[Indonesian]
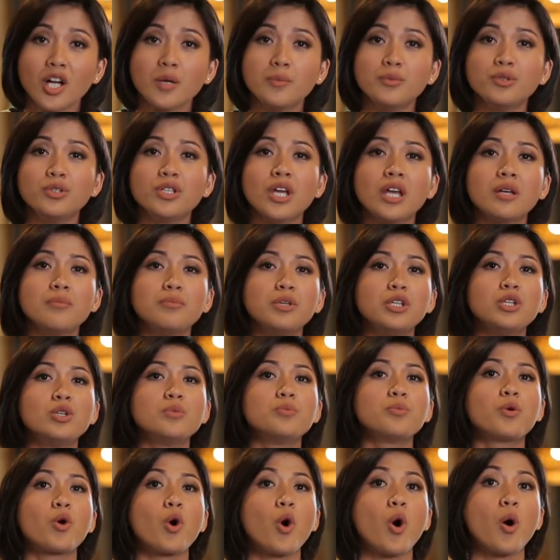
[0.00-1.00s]
kemudian
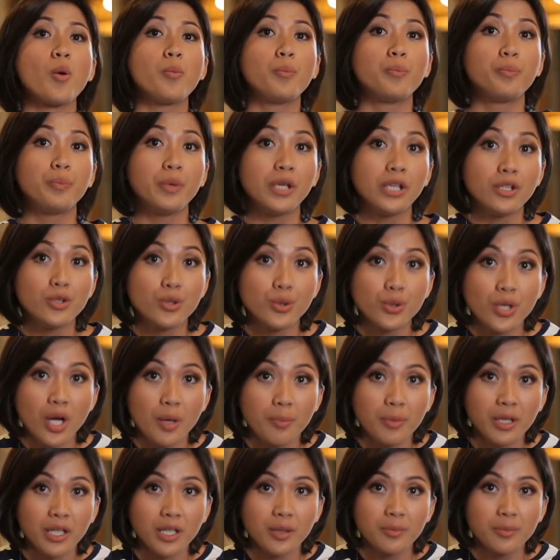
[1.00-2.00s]
minum kopi
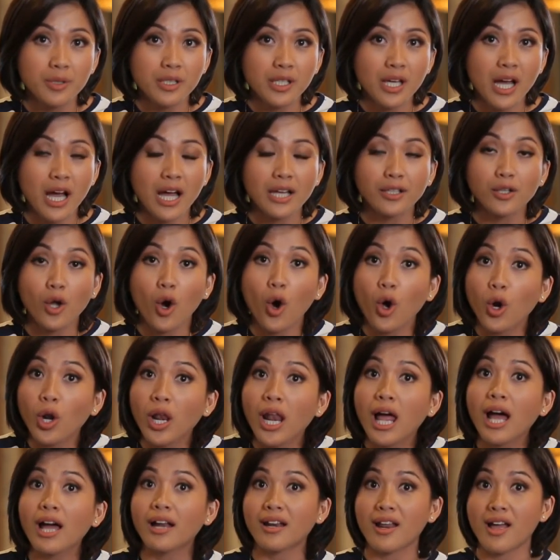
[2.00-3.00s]
juga berlebihan,
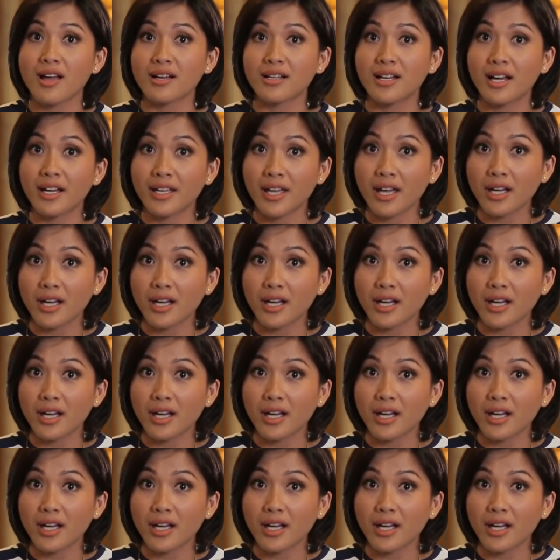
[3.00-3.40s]
olahraga